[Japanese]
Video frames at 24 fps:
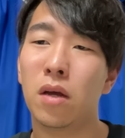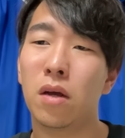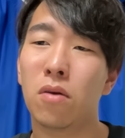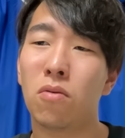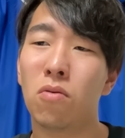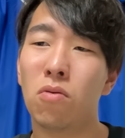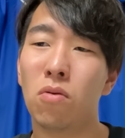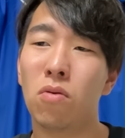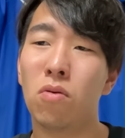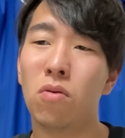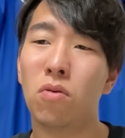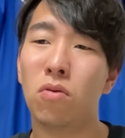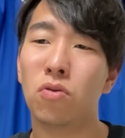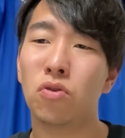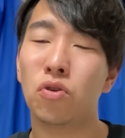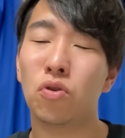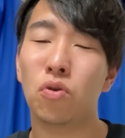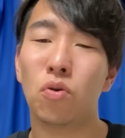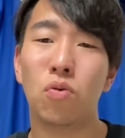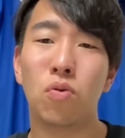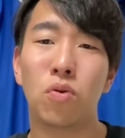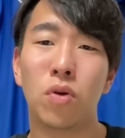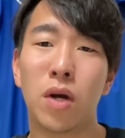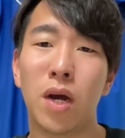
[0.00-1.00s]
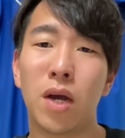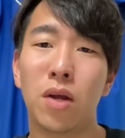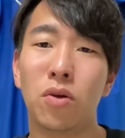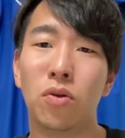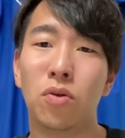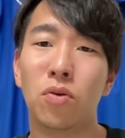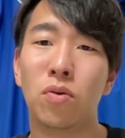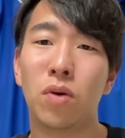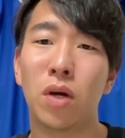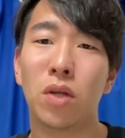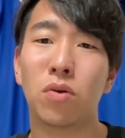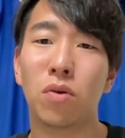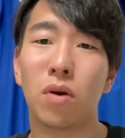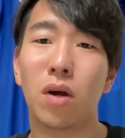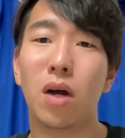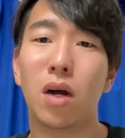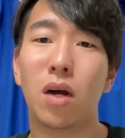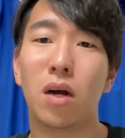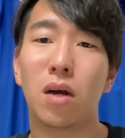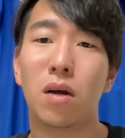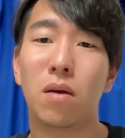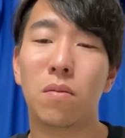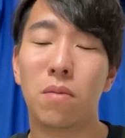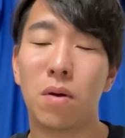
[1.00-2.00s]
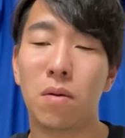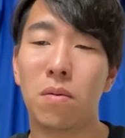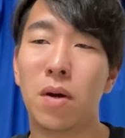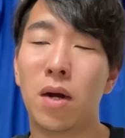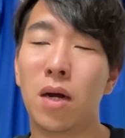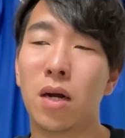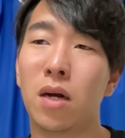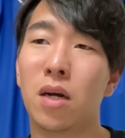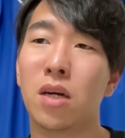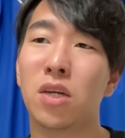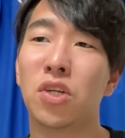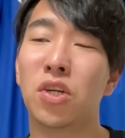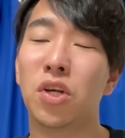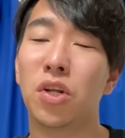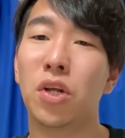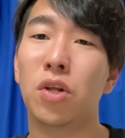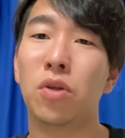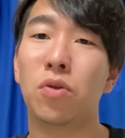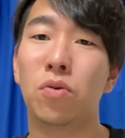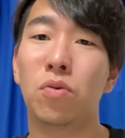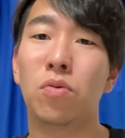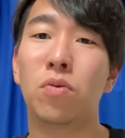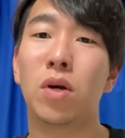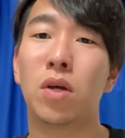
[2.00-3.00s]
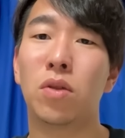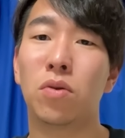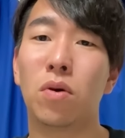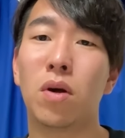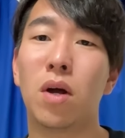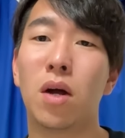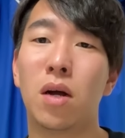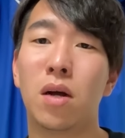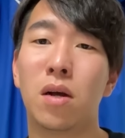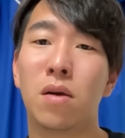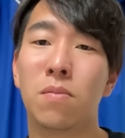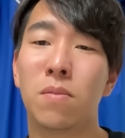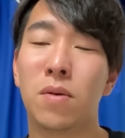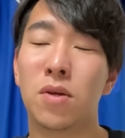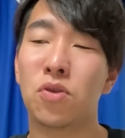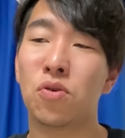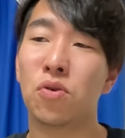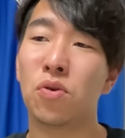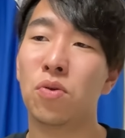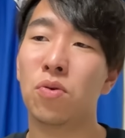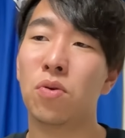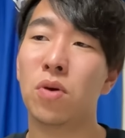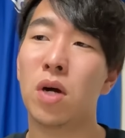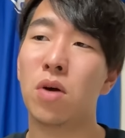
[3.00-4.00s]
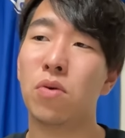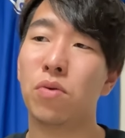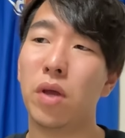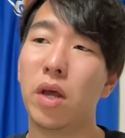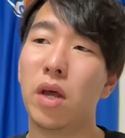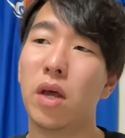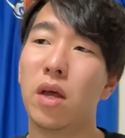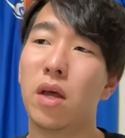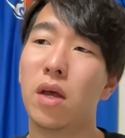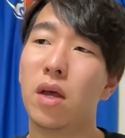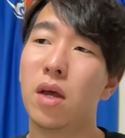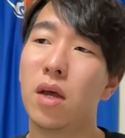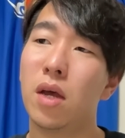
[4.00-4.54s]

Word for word: 今後ちょっとオフ会の動画とか、まあ、ファン感謝デーの動画とか、まあそういう動画をね、